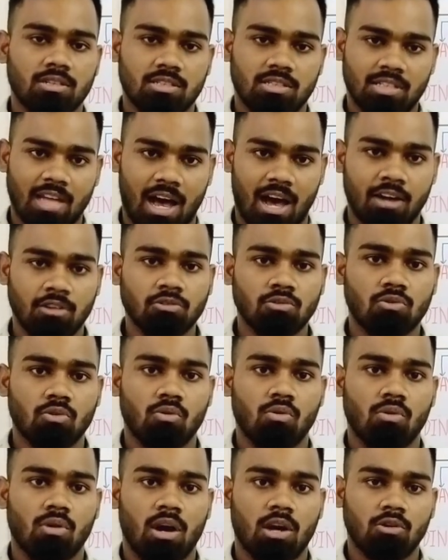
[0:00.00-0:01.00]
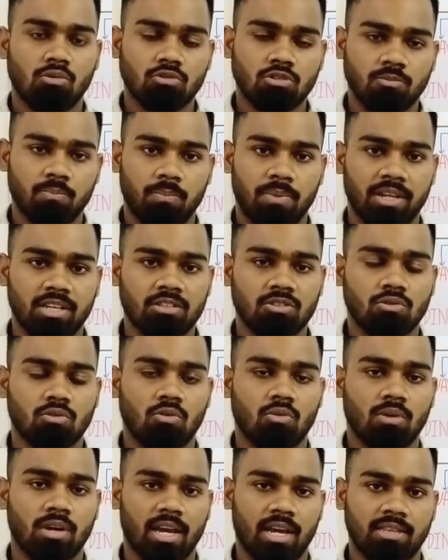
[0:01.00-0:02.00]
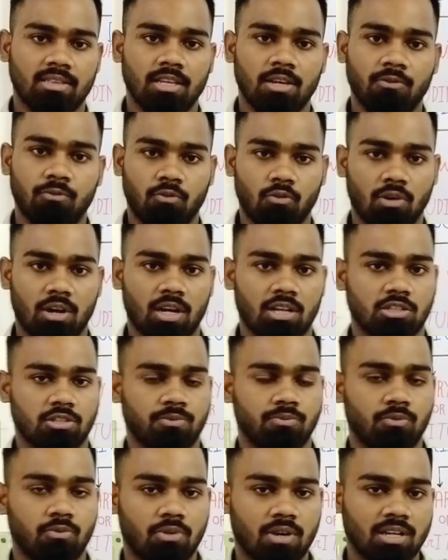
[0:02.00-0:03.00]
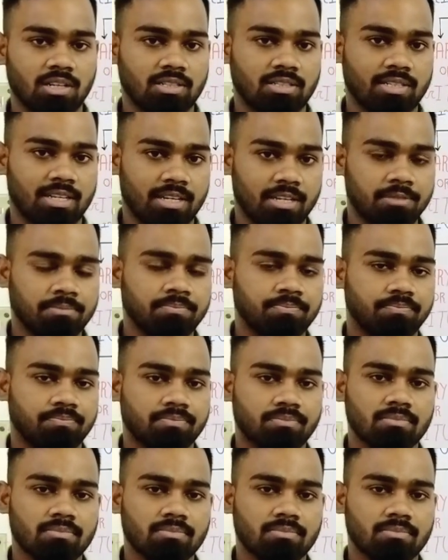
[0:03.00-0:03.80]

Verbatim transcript: स्थान को और उस प्लेस को कहते हैं फोकस फोकस से ही